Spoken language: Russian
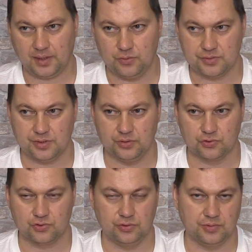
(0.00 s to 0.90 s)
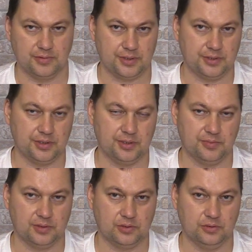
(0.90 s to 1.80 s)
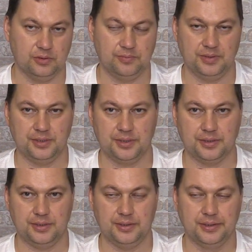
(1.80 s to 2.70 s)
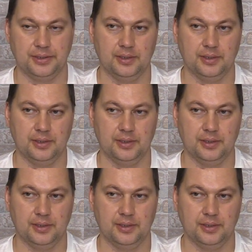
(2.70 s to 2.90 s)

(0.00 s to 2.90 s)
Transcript: узнают, что им квартира не подходит по энергии,